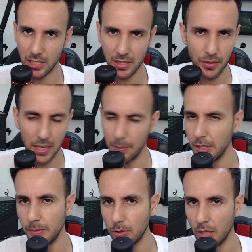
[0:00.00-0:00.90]
a geração, aquela
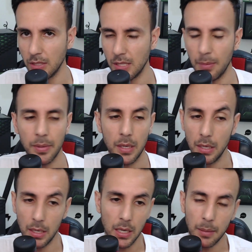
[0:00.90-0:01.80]
mesma história sempre
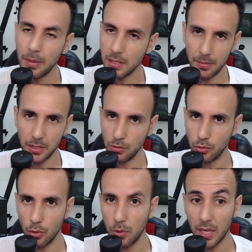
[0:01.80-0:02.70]
mas é mais
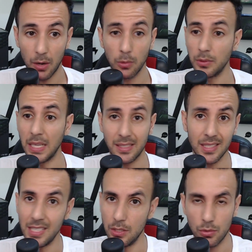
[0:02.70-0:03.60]
um jogo que
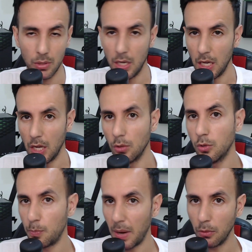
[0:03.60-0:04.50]
acontece isso
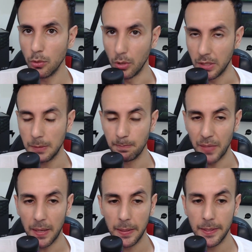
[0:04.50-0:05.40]
nos parrudões,
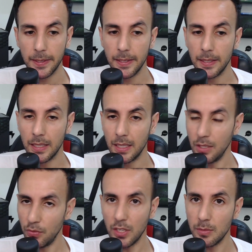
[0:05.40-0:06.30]
né?
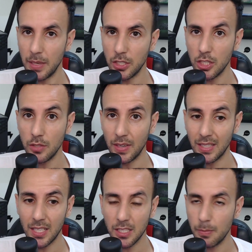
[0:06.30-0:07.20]
Infelizmente a gente vai
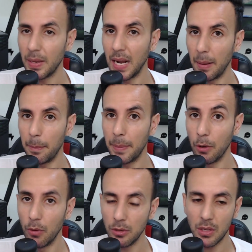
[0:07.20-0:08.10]
ter que esperar
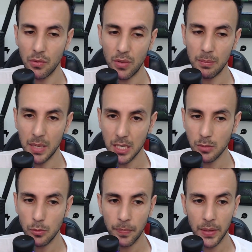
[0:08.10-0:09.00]
para o ano que vem
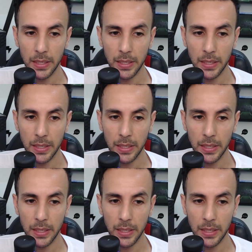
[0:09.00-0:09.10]
mesmo.